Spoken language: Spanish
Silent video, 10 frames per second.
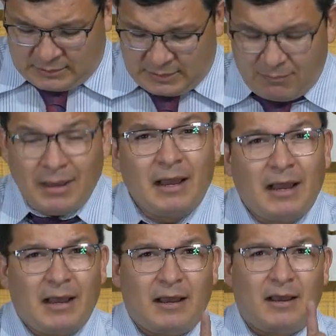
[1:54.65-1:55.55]
se
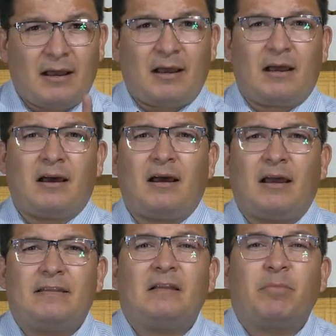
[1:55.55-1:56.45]
va
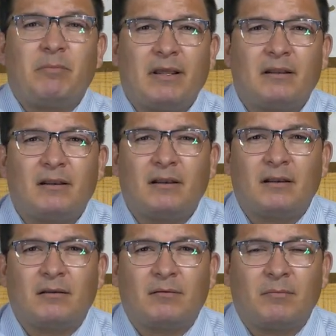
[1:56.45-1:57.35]
en el
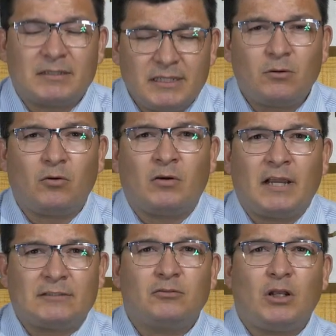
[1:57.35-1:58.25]
primer versículo,
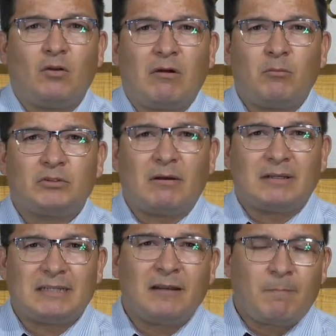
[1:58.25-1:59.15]
es donde lo vamos a
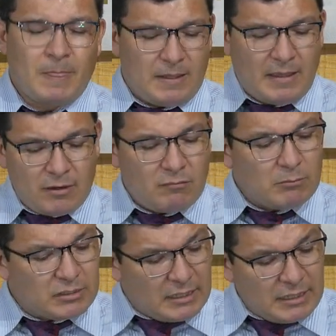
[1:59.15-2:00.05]
basar y de ahí nos
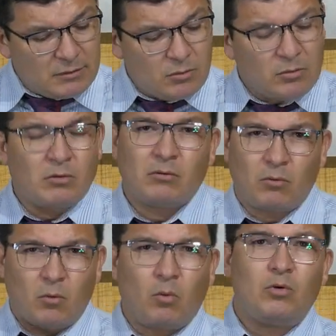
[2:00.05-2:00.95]
vamos a ir ligando
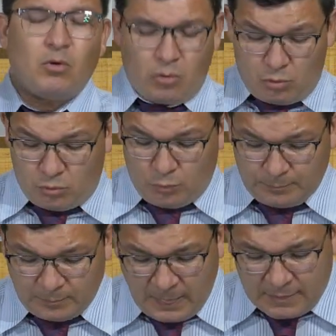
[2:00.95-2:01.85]
uno con otro.
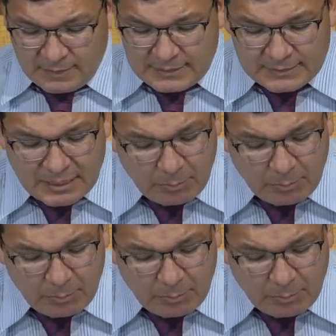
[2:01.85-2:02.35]
Dice así